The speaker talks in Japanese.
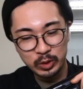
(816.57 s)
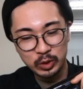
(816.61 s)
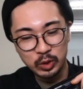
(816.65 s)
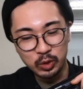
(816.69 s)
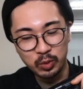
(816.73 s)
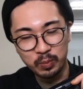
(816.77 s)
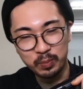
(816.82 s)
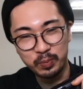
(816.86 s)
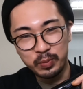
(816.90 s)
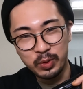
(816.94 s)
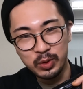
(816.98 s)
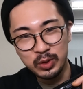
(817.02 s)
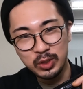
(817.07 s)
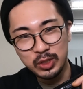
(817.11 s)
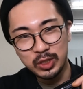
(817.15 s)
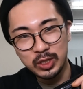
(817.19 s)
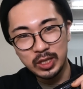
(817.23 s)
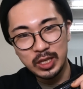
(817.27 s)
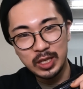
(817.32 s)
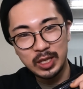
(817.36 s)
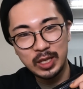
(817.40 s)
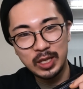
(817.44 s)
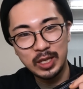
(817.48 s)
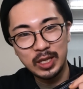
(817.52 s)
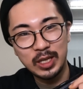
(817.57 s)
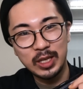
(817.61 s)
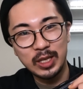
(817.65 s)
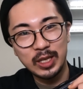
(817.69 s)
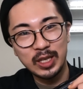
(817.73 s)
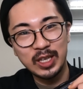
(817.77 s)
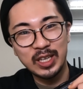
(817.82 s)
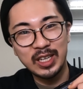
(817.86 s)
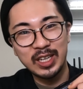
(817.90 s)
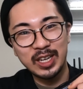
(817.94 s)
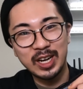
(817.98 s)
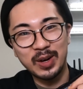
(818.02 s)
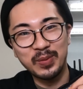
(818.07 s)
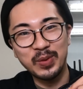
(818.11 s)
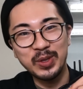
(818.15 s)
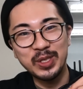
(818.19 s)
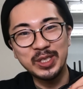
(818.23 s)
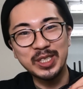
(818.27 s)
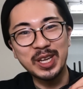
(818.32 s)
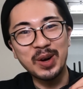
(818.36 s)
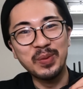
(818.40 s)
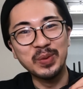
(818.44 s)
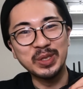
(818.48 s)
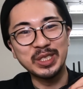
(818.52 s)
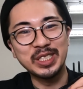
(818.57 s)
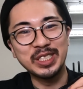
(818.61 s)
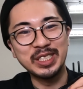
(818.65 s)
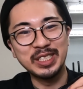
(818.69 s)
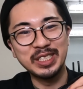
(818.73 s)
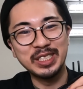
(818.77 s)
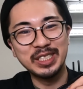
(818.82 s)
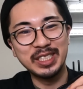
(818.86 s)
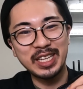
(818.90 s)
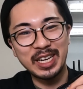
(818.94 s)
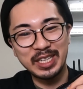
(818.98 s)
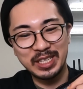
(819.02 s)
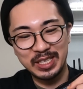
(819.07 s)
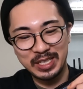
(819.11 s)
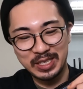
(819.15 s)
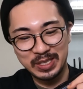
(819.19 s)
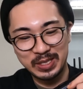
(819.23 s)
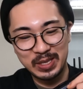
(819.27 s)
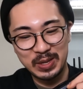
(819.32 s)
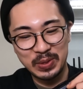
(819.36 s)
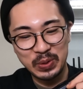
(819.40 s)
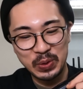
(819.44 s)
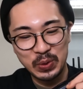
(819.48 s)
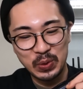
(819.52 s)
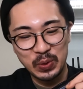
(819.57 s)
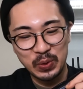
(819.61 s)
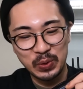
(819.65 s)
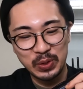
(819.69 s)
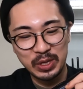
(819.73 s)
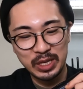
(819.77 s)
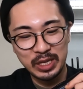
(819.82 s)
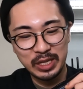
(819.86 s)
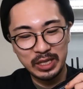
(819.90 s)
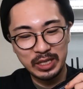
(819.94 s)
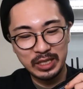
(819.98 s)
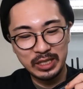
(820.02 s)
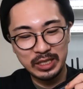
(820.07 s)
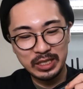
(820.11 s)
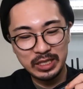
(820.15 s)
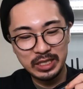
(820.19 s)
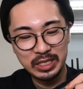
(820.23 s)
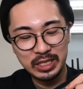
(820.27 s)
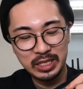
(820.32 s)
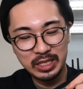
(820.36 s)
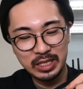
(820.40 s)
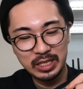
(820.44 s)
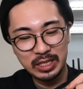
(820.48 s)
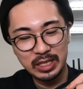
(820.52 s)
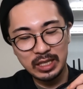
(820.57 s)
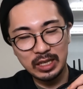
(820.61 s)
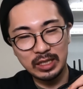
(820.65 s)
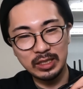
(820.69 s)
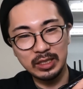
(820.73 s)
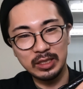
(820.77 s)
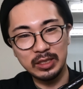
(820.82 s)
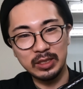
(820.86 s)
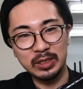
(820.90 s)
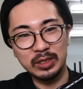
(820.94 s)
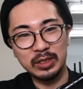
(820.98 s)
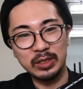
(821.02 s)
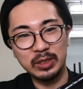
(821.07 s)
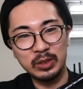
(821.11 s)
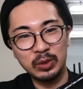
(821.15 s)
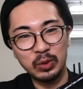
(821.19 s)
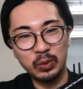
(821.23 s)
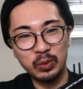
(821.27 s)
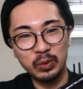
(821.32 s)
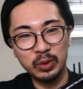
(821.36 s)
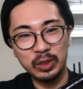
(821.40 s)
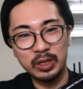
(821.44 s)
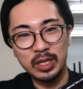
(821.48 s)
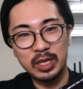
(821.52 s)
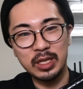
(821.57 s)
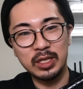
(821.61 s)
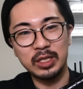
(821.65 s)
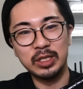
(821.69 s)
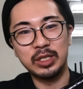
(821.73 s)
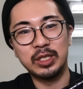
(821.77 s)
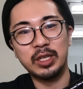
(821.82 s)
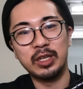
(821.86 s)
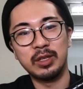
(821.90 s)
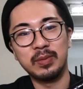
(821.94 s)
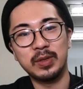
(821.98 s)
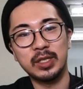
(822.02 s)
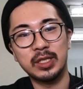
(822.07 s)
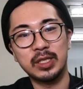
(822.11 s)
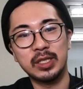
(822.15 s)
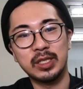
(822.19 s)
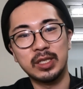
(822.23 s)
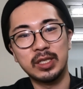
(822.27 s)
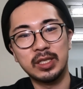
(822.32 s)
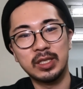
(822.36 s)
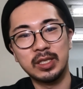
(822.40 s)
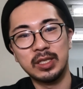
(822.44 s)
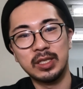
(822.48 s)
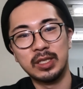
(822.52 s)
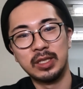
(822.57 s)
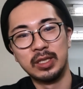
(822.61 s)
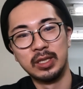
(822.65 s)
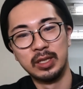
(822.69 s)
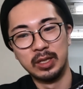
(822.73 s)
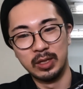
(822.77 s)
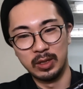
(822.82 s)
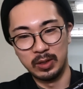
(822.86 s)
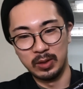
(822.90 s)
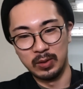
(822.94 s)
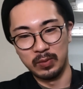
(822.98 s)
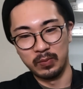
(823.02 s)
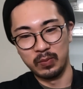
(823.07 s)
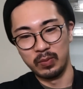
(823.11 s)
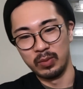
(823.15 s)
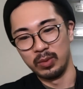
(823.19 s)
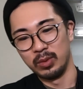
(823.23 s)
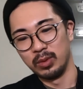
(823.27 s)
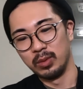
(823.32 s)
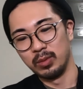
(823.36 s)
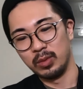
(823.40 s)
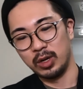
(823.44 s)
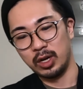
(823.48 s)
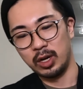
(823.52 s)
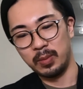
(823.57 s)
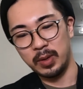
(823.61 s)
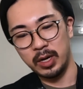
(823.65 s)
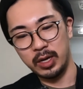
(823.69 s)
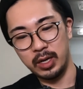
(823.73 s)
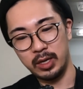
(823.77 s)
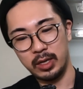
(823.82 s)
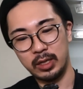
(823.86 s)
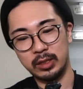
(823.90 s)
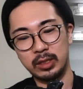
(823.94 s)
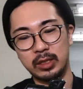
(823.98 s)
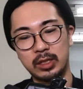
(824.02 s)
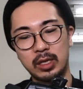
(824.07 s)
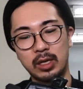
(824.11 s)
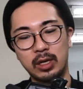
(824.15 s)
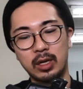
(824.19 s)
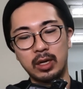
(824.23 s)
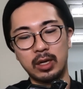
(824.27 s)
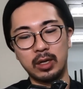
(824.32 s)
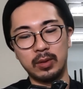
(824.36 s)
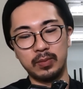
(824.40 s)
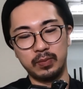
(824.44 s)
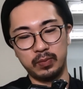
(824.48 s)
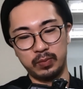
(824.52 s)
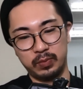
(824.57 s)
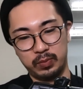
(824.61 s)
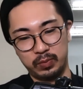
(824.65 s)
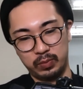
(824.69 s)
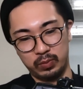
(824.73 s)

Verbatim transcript: ちょっと物議かもすかもしんないんですけど一旦4点にしてあります構えやすさが